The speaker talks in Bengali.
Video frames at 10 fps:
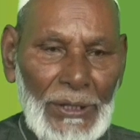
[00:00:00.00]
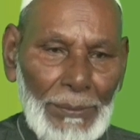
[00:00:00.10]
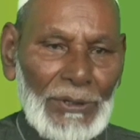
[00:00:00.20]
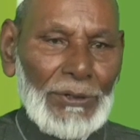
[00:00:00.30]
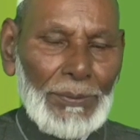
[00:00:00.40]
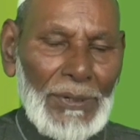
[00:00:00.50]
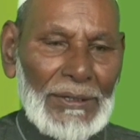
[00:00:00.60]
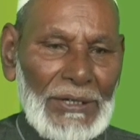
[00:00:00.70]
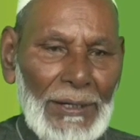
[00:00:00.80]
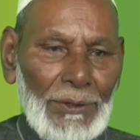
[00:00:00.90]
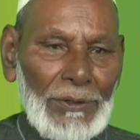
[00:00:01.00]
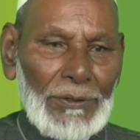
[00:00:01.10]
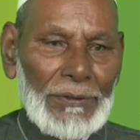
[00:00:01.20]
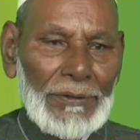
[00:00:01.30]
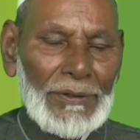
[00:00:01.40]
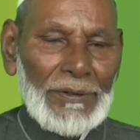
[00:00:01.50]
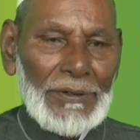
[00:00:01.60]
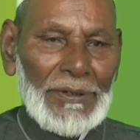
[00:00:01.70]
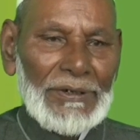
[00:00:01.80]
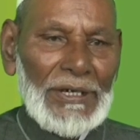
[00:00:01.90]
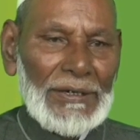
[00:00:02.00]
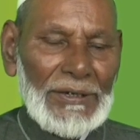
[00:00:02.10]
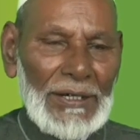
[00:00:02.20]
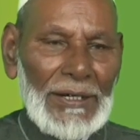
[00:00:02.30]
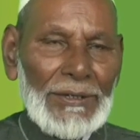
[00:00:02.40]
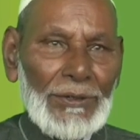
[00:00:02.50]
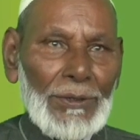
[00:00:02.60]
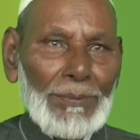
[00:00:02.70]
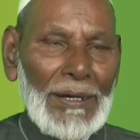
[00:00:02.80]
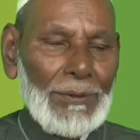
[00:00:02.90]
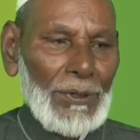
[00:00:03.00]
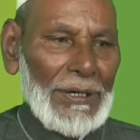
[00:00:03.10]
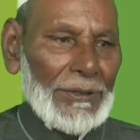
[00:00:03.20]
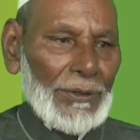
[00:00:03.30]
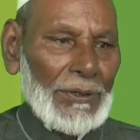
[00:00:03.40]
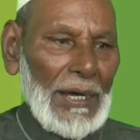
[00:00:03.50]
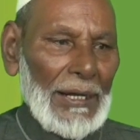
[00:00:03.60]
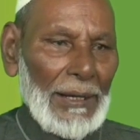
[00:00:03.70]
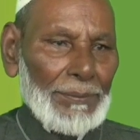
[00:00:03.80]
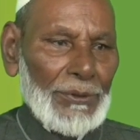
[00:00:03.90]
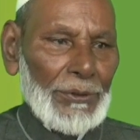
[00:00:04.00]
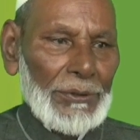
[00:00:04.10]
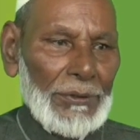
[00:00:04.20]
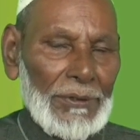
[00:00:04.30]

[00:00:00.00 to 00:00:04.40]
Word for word: যেমন তোমরা জানো যে দিনই যুগ বা কলের যুগ খারাপ যুগ